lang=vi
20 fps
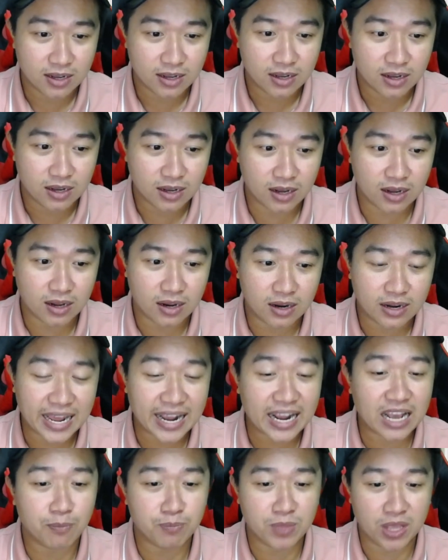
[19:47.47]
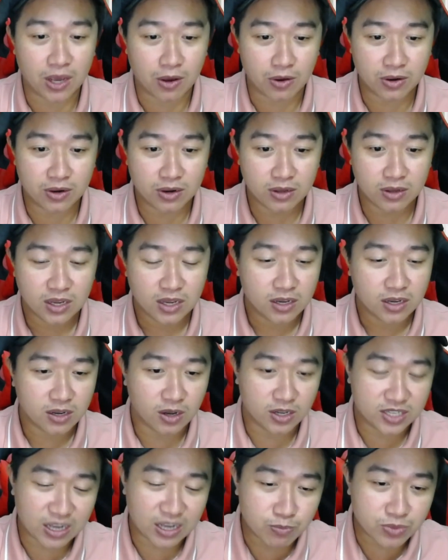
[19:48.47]
à, đang hâm dọa nó rồi
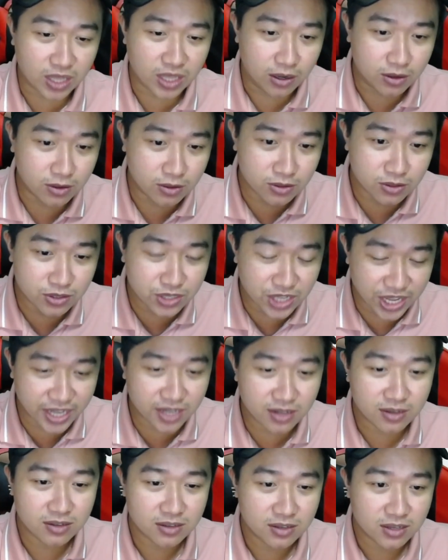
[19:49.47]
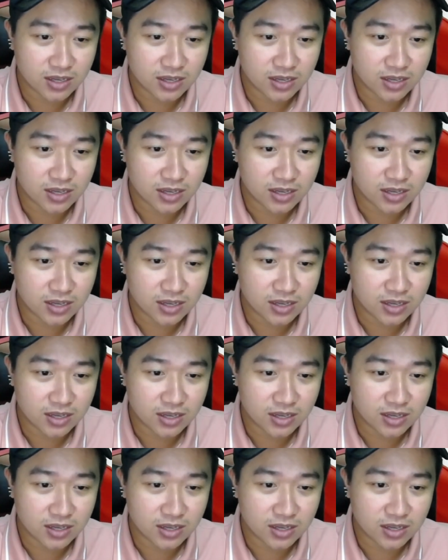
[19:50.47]
xong tự nhiên